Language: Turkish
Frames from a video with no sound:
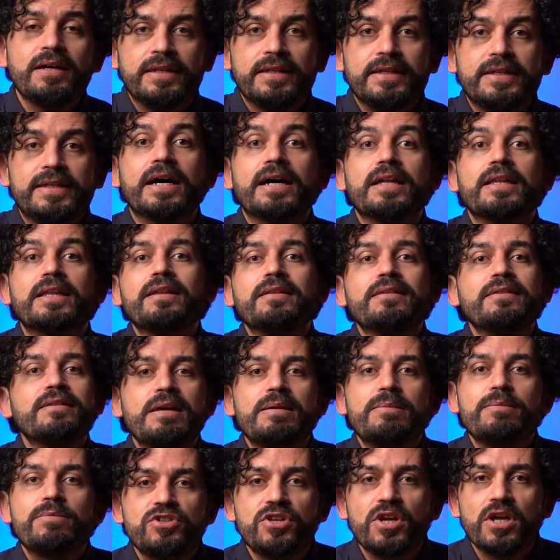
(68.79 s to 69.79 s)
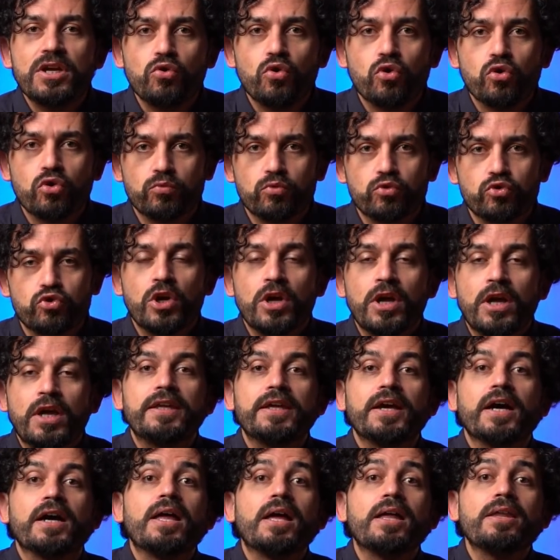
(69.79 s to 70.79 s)
yalan diye bir şey yokmuş.
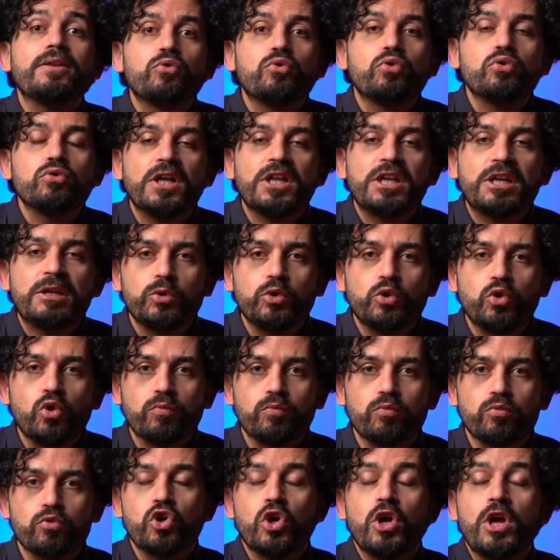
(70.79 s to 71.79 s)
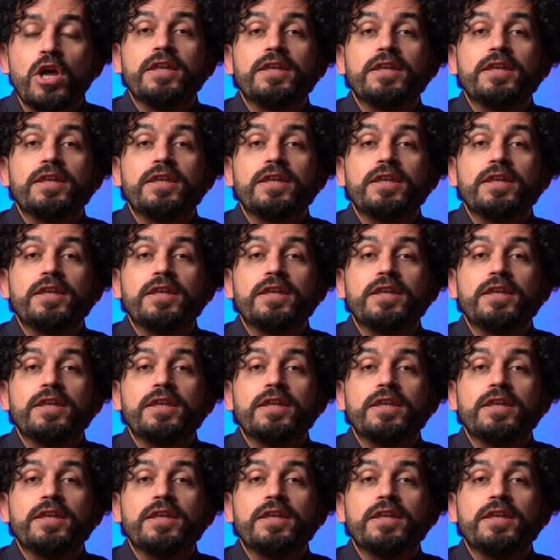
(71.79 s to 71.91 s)
Yalan kullanımı yokmuş.